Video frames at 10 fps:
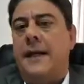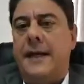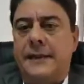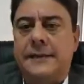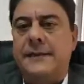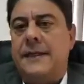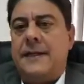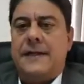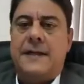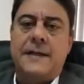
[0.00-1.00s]

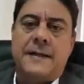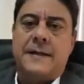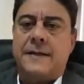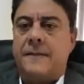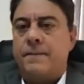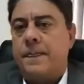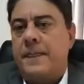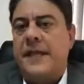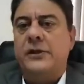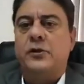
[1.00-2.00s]
Essa
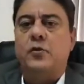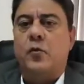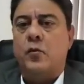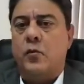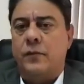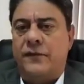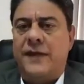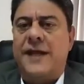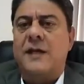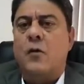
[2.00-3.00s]
deixou,
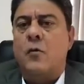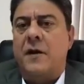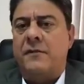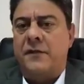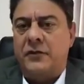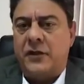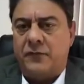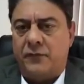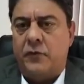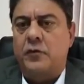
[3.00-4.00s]
se é que alguma vez já
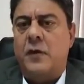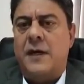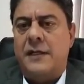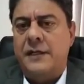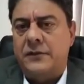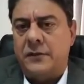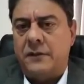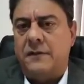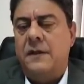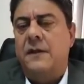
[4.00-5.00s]
foi
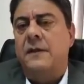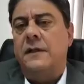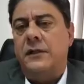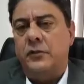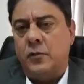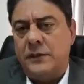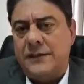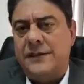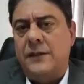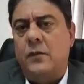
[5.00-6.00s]
jornalista, deixou de
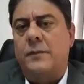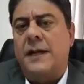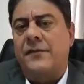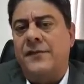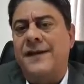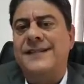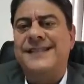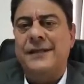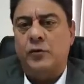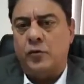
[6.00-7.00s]
sê para ser
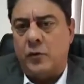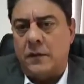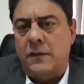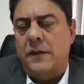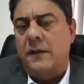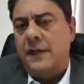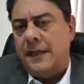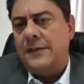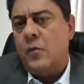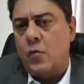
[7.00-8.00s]
censora.
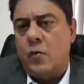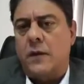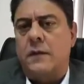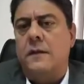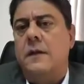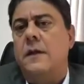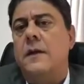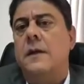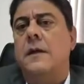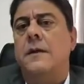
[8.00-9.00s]
Essa não conta.
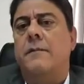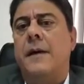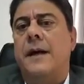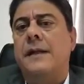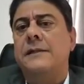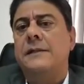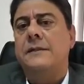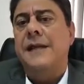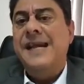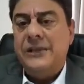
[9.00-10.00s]
Mas
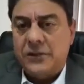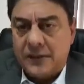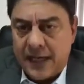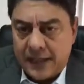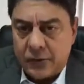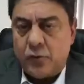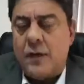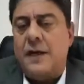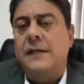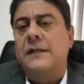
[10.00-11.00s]
entidades
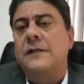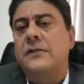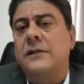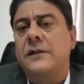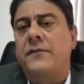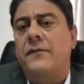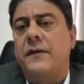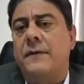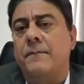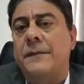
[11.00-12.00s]
jornalísticas,
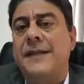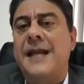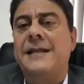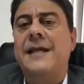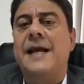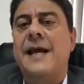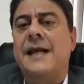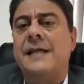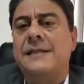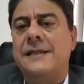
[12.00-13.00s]
enfim dentre
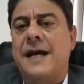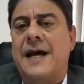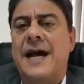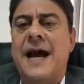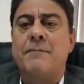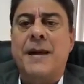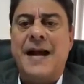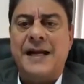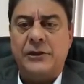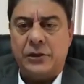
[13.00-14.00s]
elas a
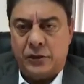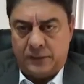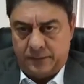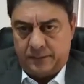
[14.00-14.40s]
Abrage,